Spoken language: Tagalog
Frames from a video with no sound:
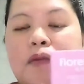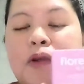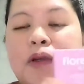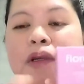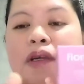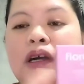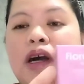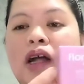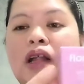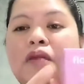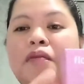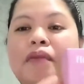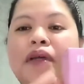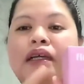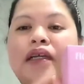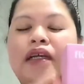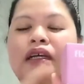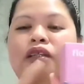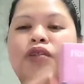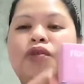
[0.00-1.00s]
For
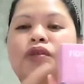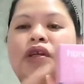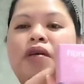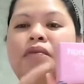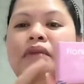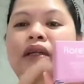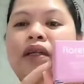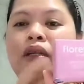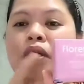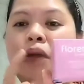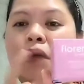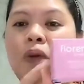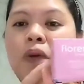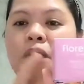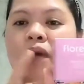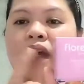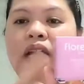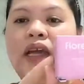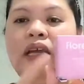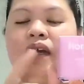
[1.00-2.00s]
calming. Ito naman low
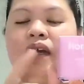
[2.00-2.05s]
K